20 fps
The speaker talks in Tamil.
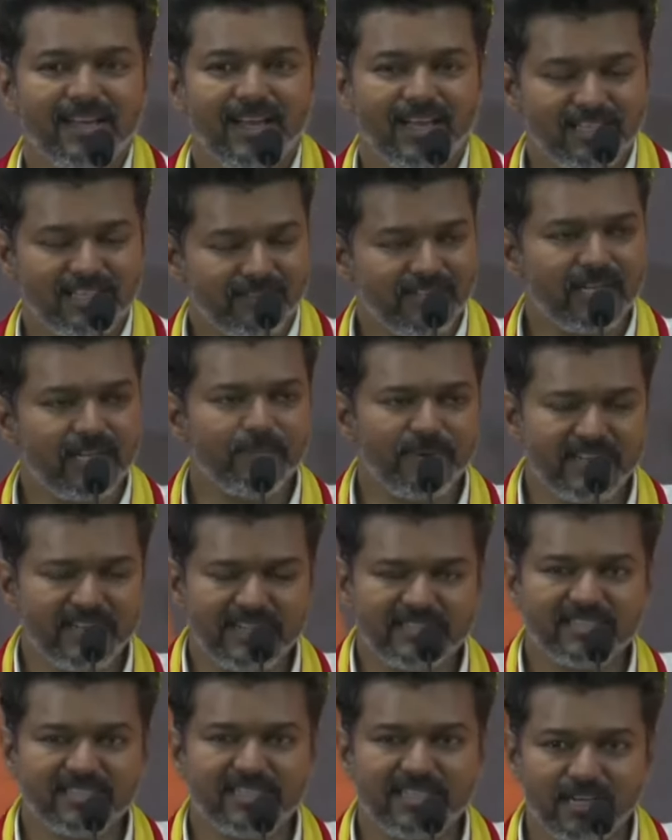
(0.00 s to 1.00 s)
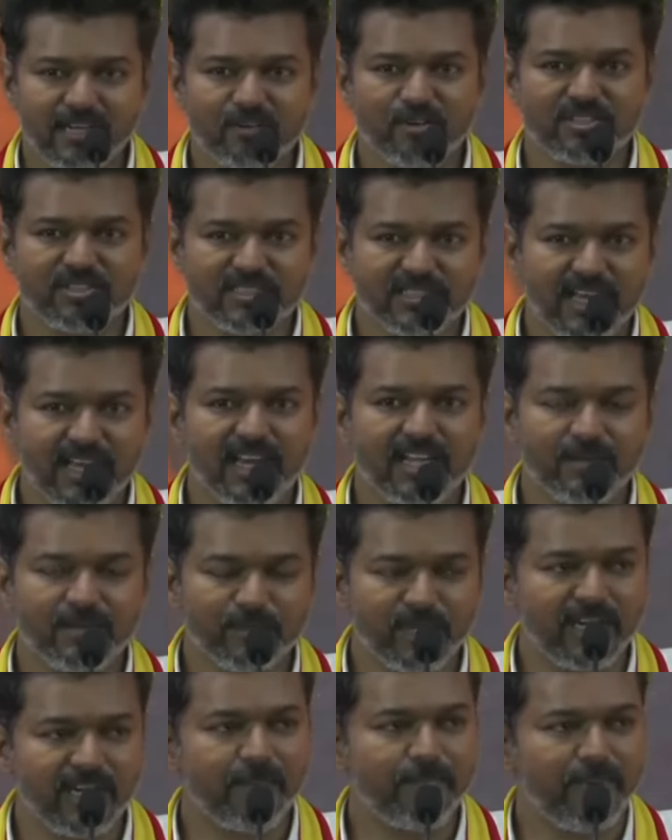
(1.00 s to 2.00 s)
அதே மாதிரி இப்போ ரீசெண்டாக கொஞ்ச நாளைக்கு
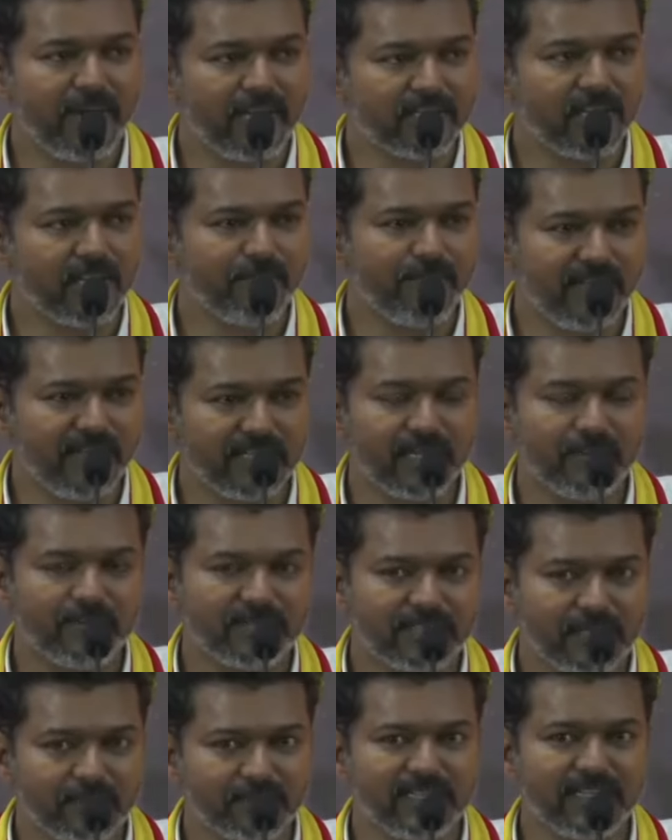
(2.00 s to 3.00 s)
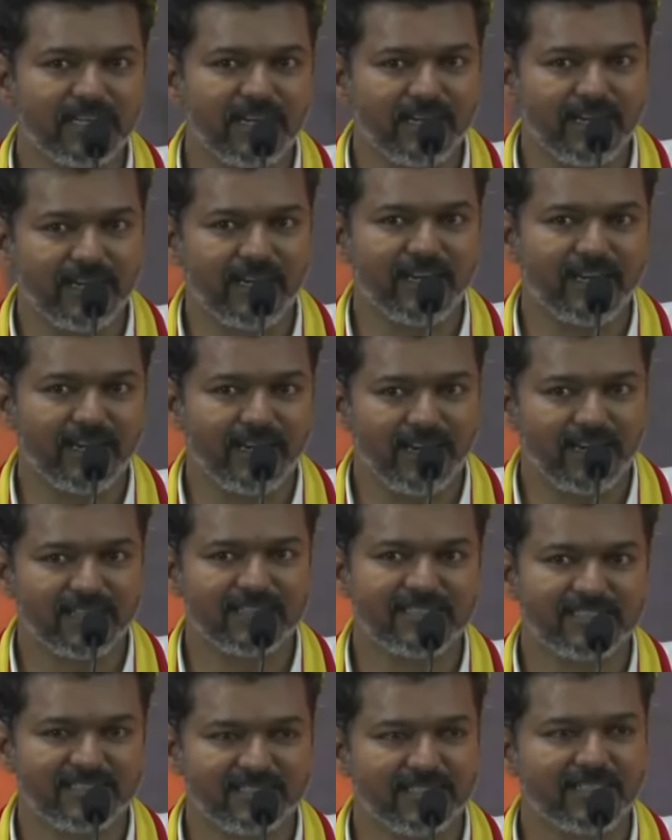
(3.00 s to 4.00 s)
முன்னாடி பார்த்துருப்பீங்க நம்ம தமிழ்நாட்டில் என்ன
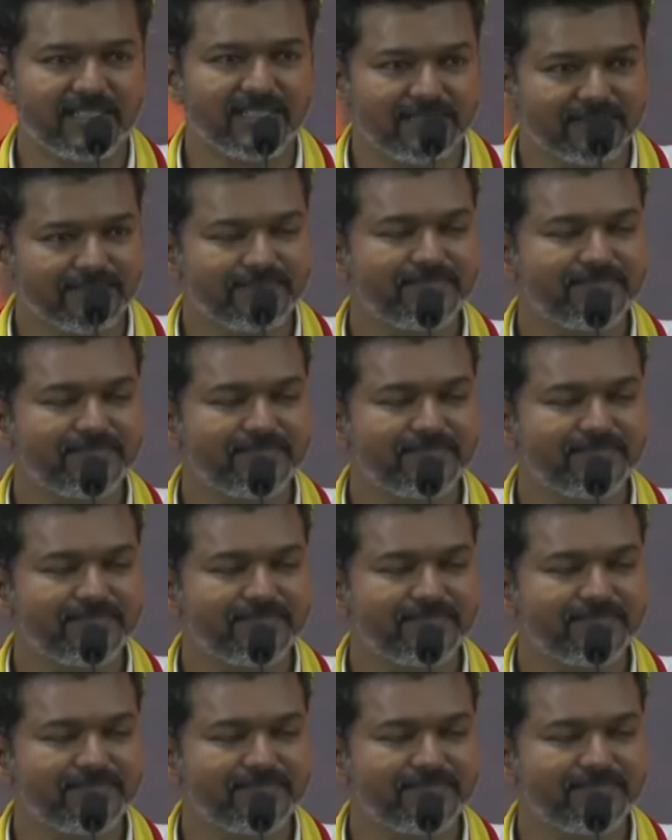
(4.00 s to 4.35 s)
நடந்துச்சுன்னு